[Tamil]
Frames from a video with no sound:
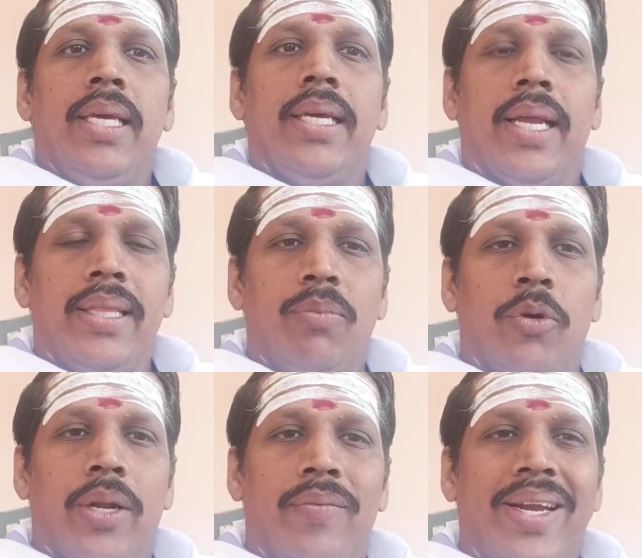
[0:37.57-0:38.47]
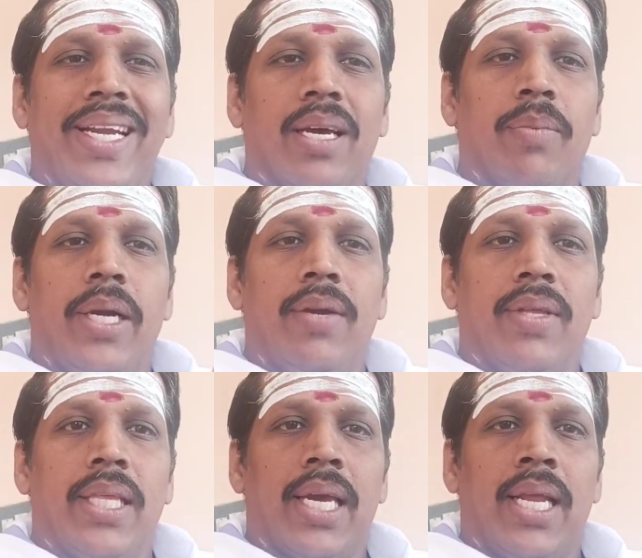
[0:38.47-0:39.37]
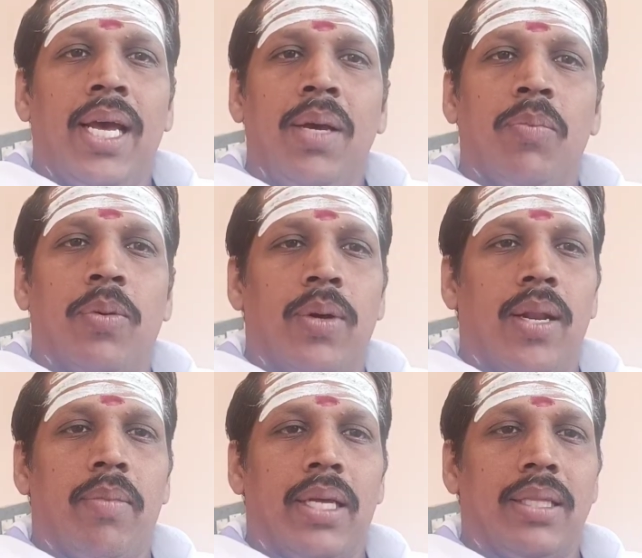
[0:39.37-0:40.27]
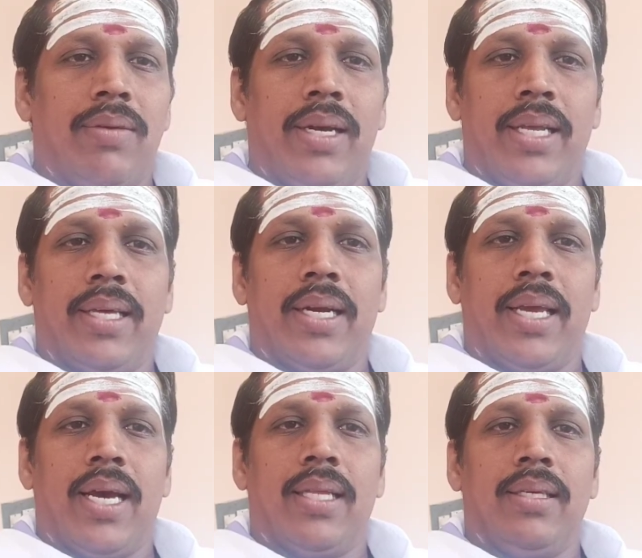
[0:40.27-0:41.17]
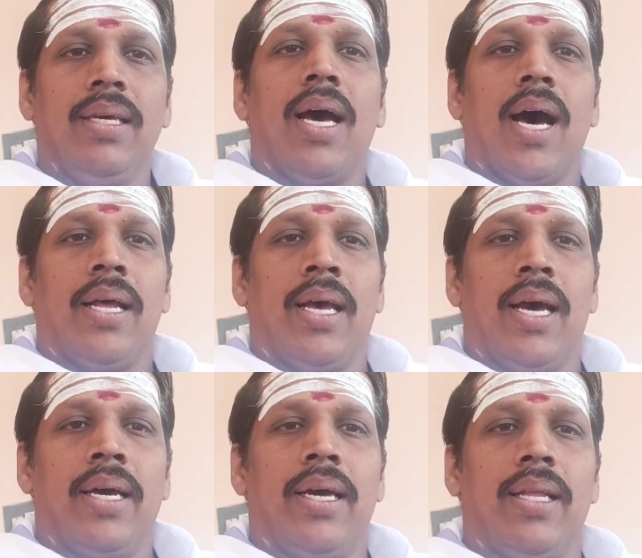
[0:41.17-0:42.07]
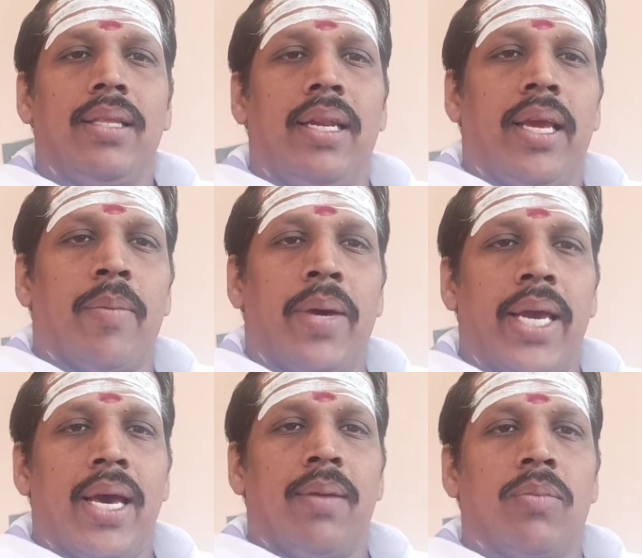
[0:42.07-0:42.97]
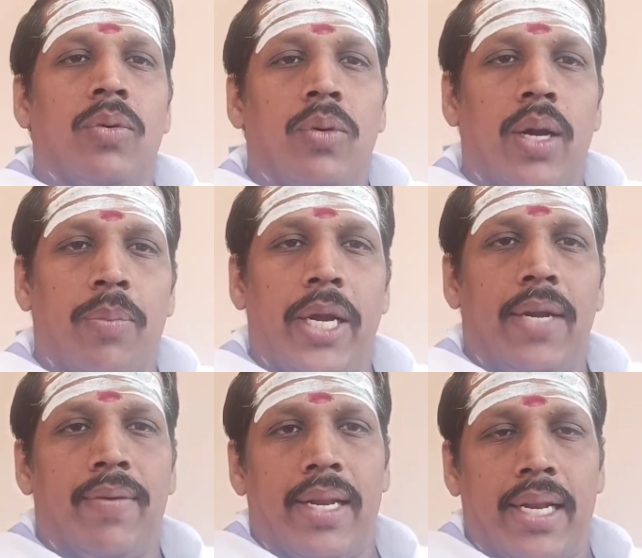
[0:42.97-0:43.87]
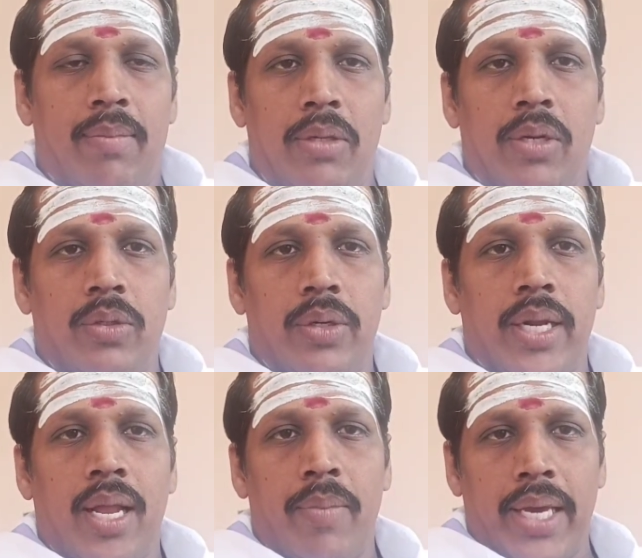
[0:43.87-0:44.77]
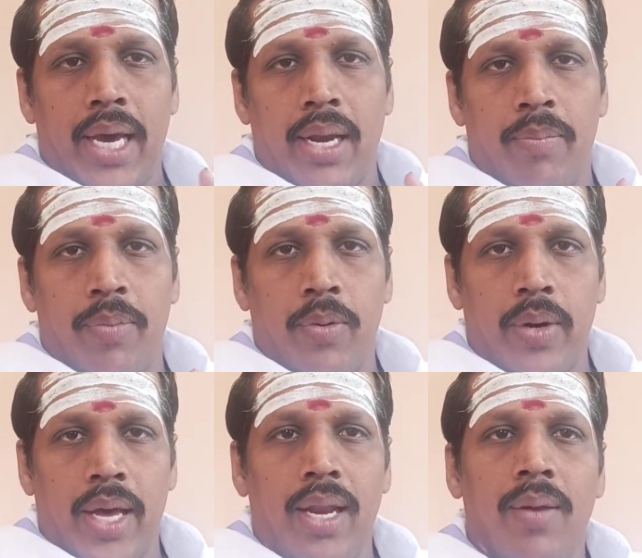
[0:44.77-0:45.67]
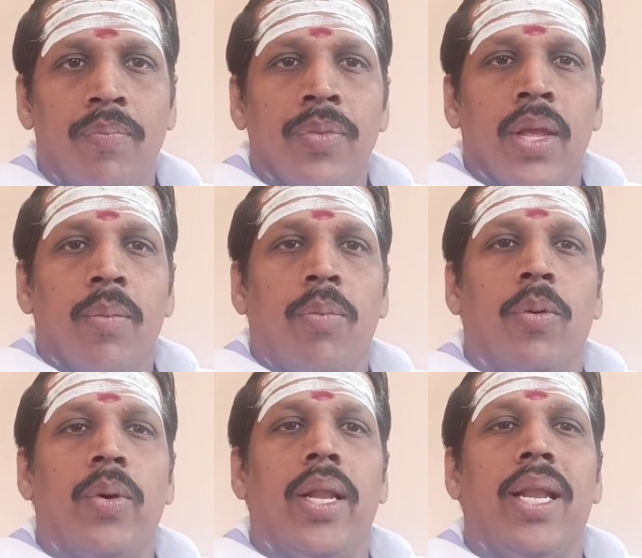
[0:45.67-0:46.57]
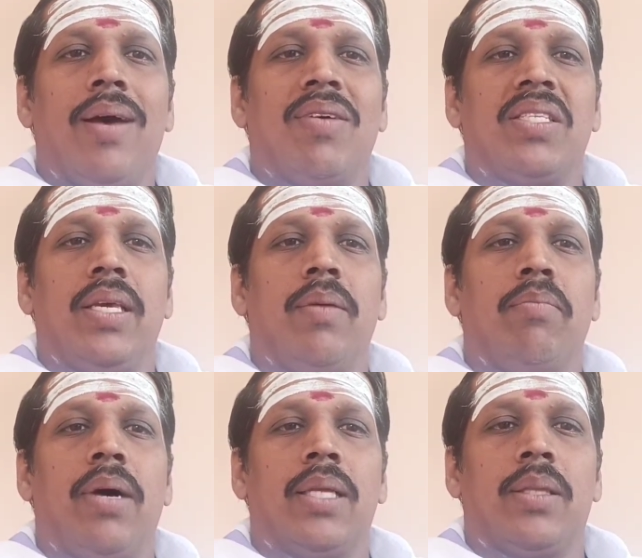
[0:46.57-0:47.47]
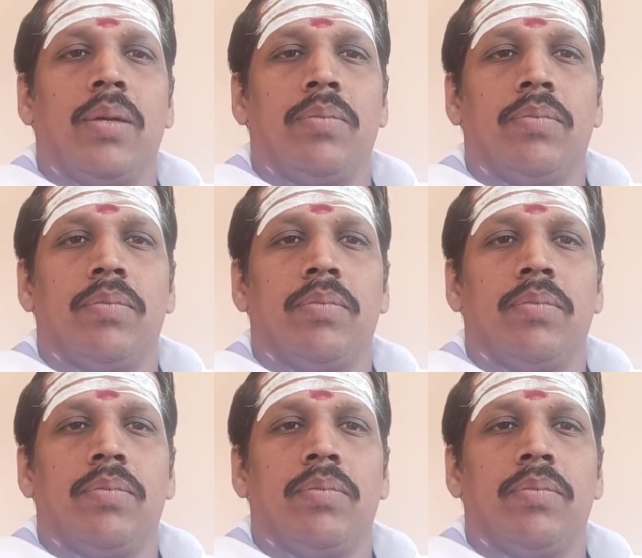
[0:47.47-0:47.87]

இறந்து போன வீட்டுக்கு போயிட்டு வந்தீங்கன்னா பூனல் மாற்ற வேண்டியது கிடையாது ஆனால் அங்கேருந்து நீங்கள் மயானம் கூட போயிட்டு வர்றேன் அப்படி சொல்லி சொன்னால் மயானம் போனால் பூனல் அவசியம் மாற்றணும்